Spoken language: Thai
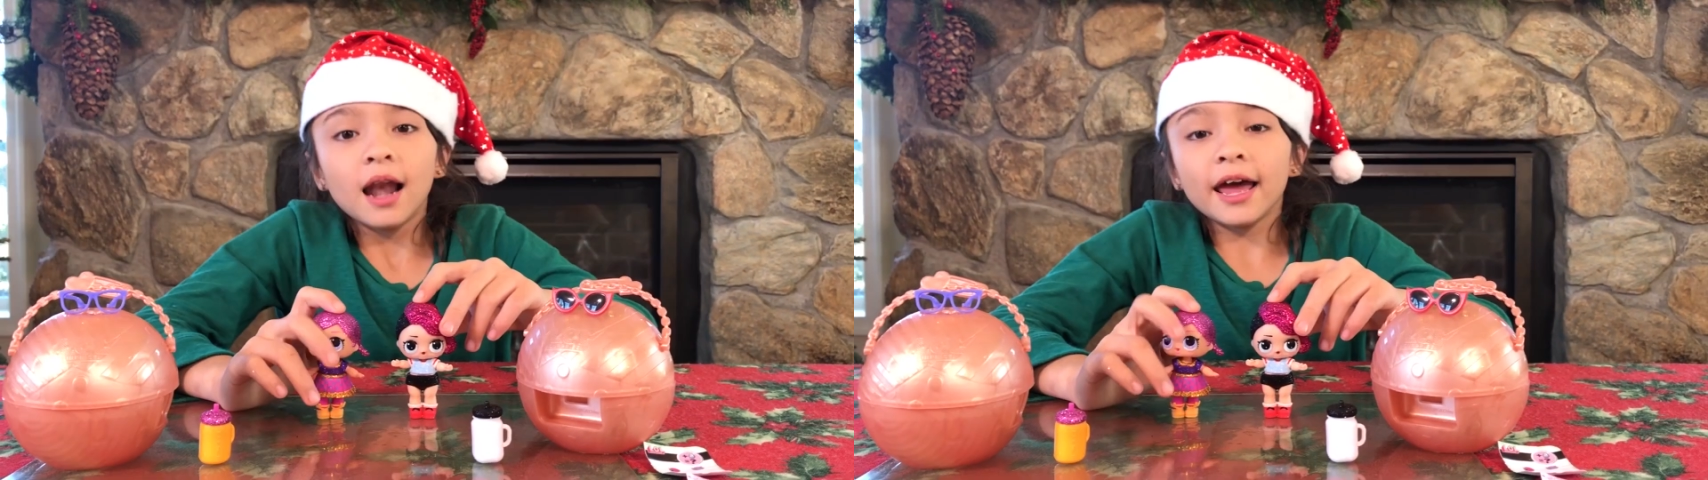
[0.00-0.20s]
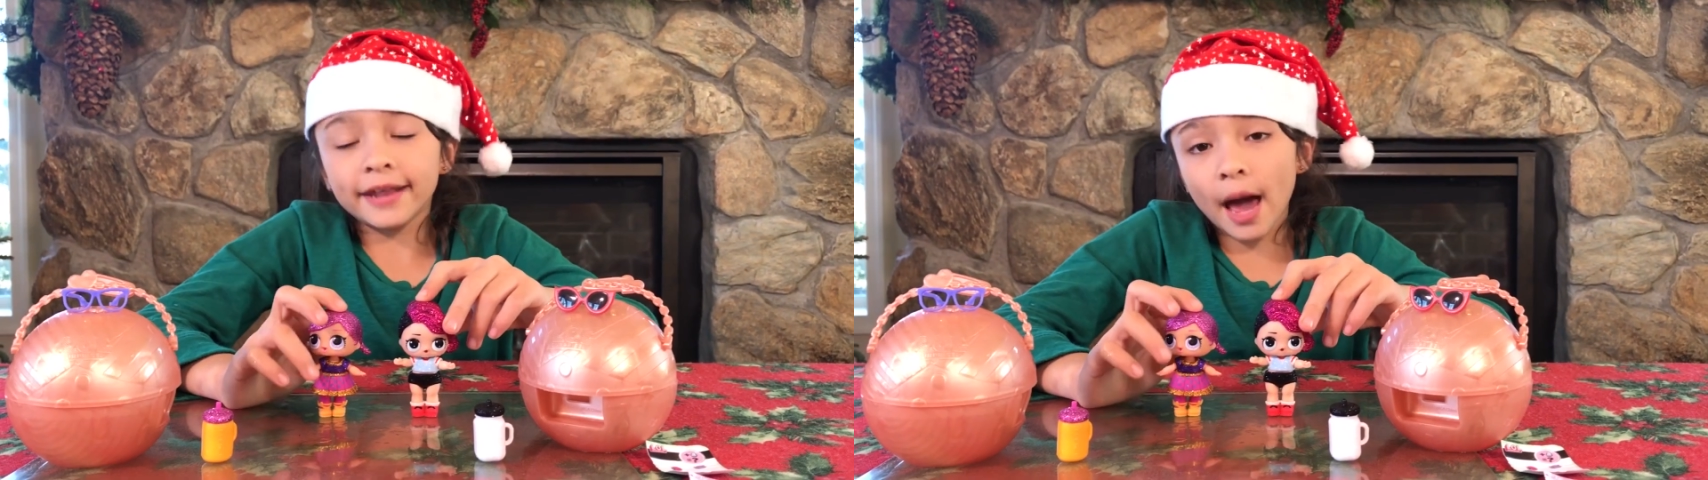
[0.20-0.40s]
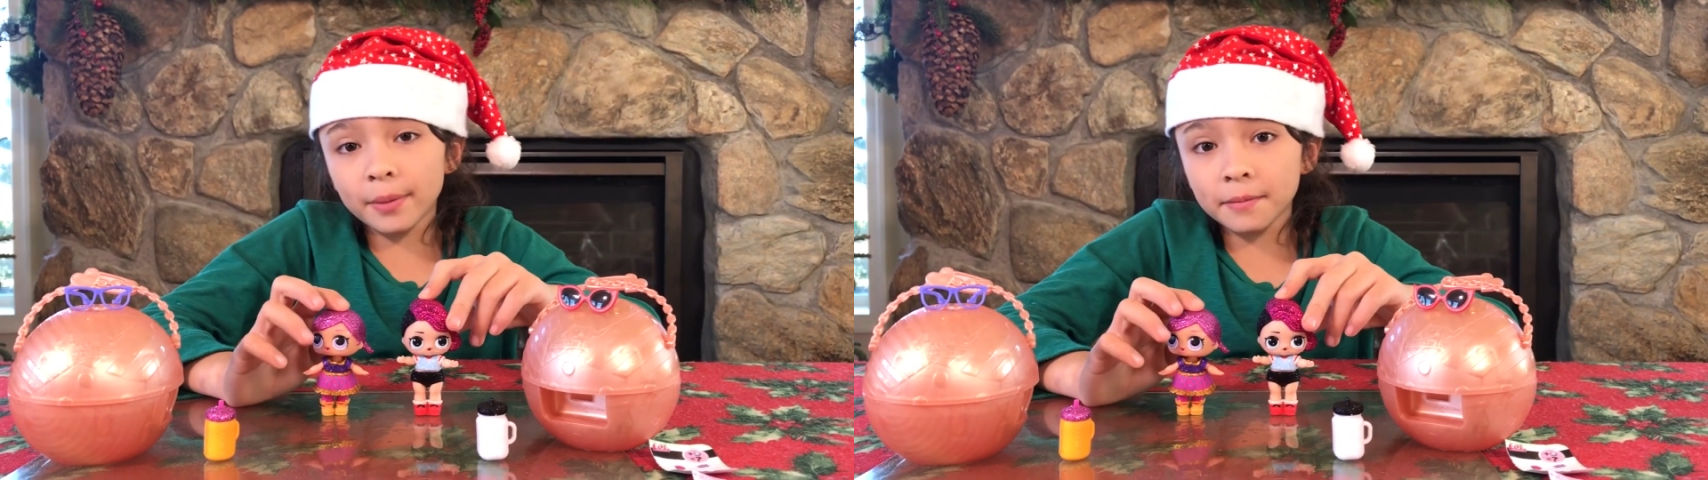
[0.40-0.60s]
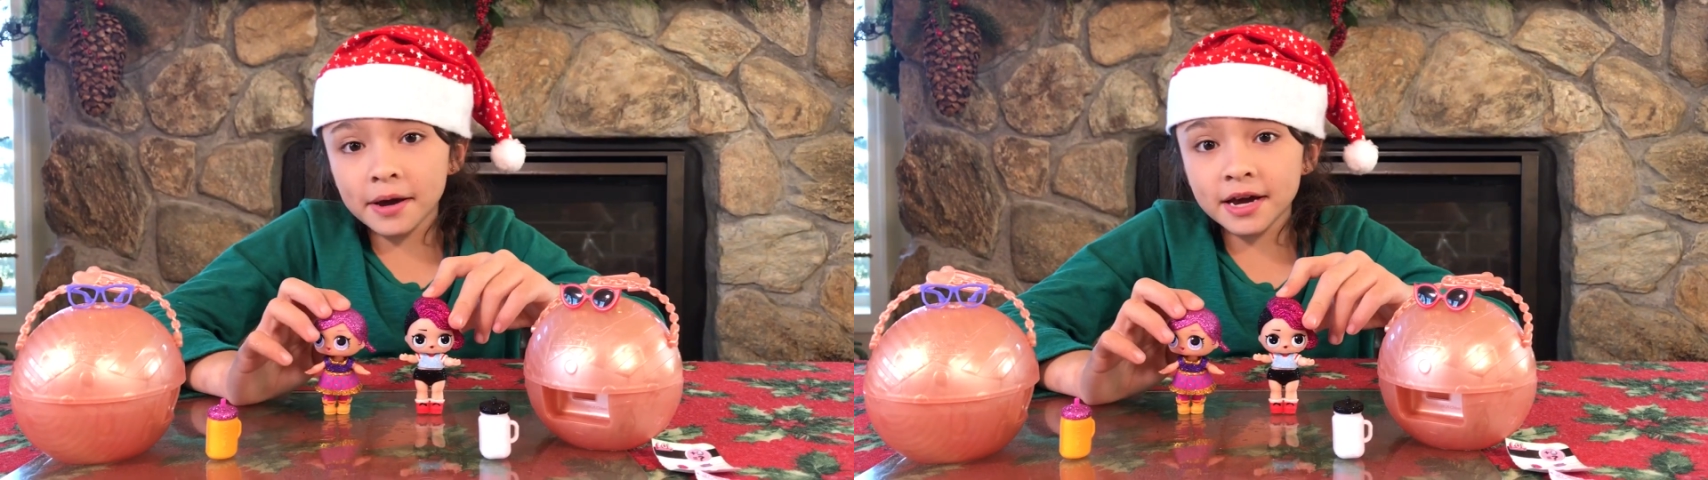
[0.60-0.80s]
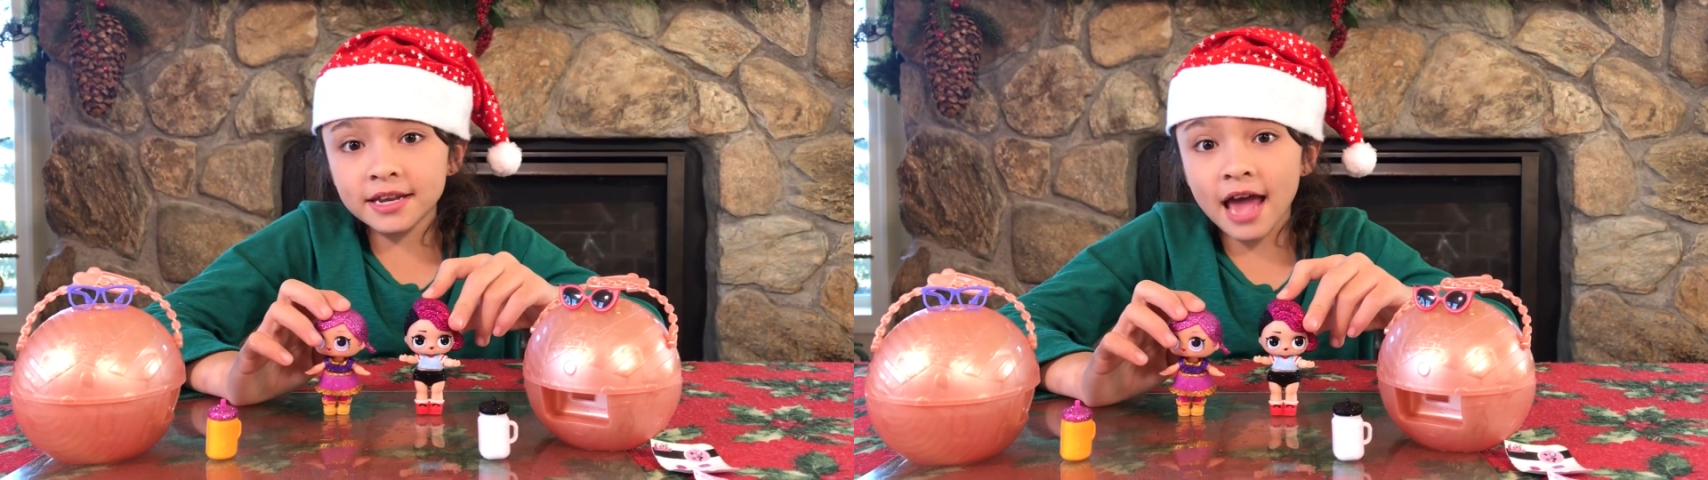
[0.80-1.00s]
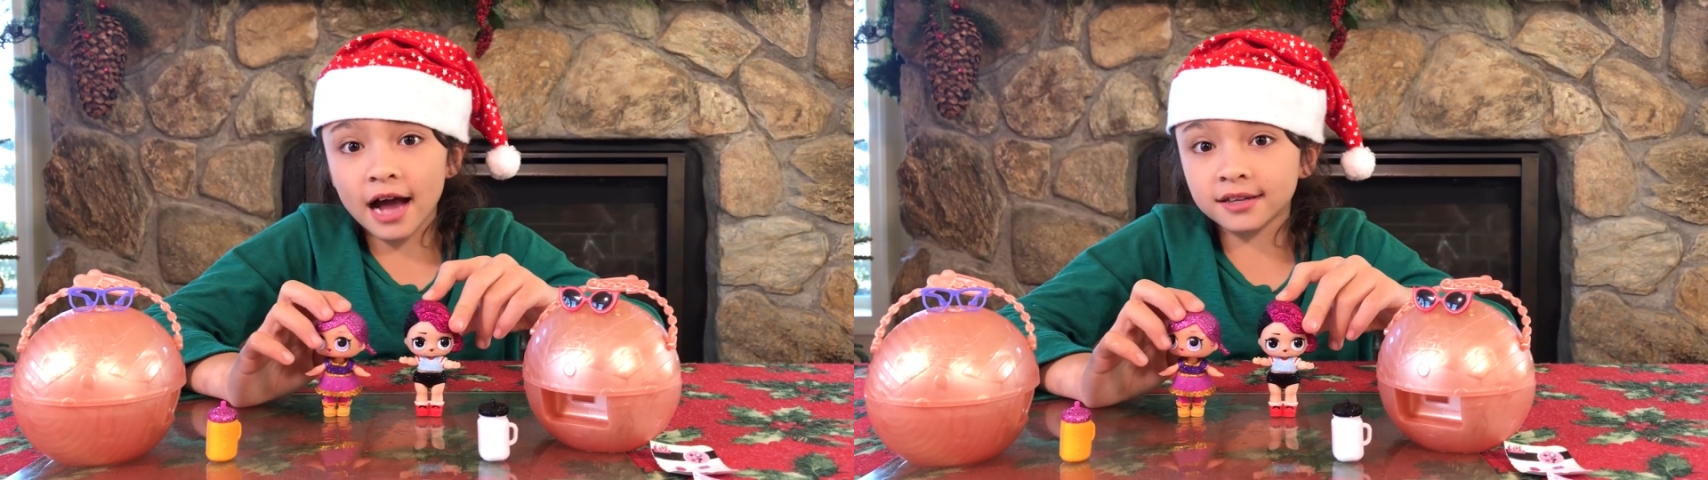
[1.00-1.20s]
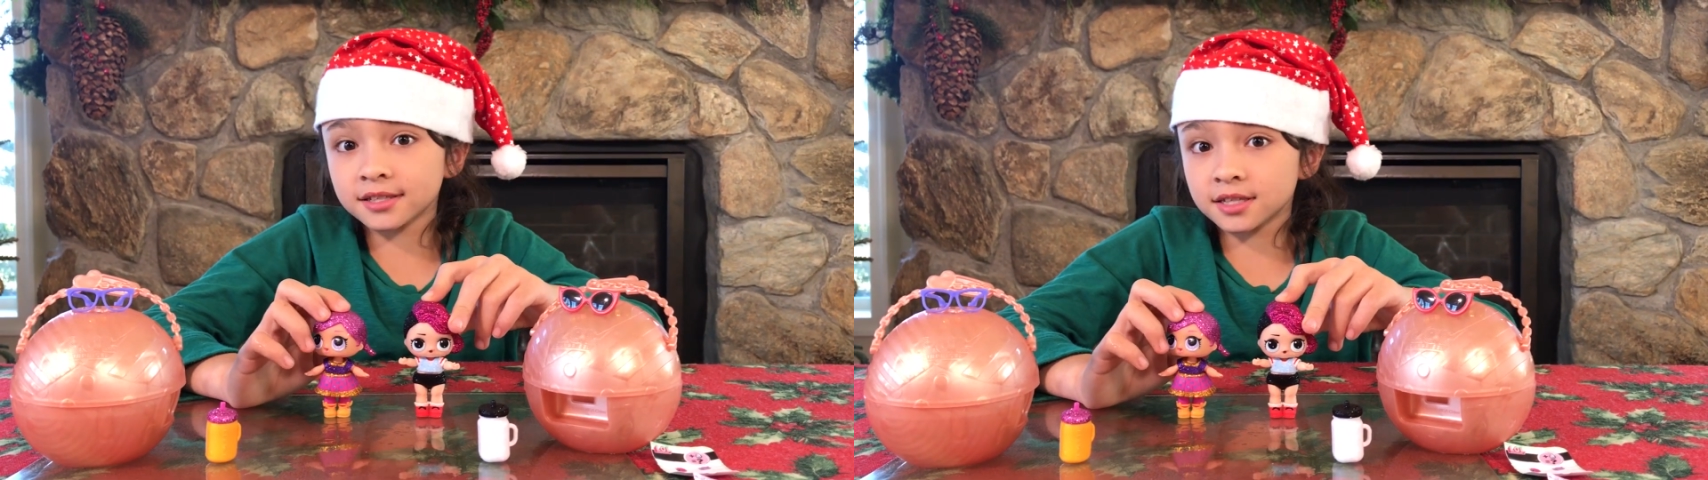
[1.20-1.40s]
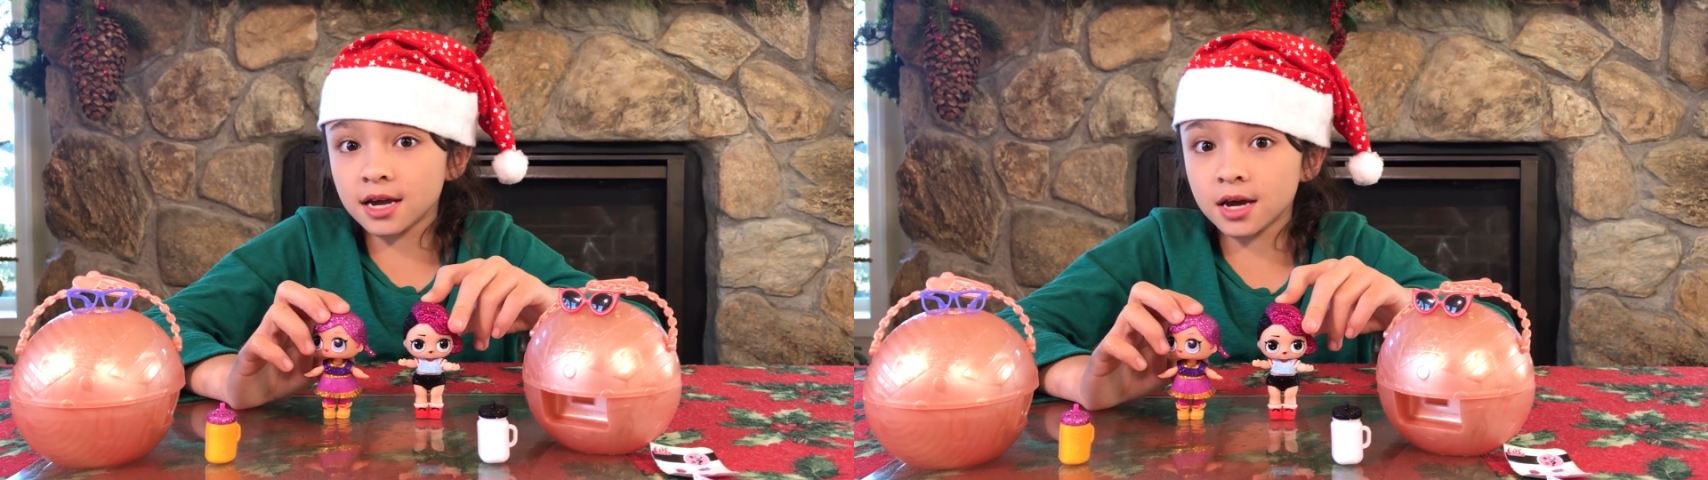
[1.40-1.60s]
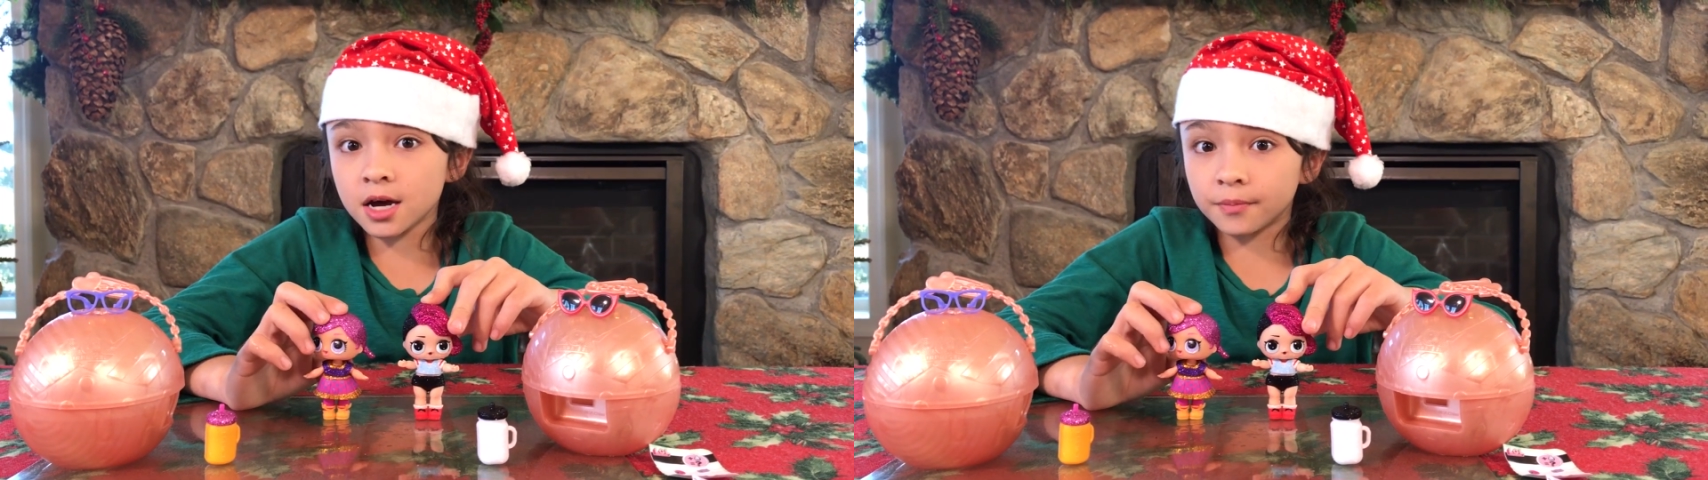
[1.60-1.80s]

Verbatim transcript: และถ้าเป็นเพื่อนอยากซื้อ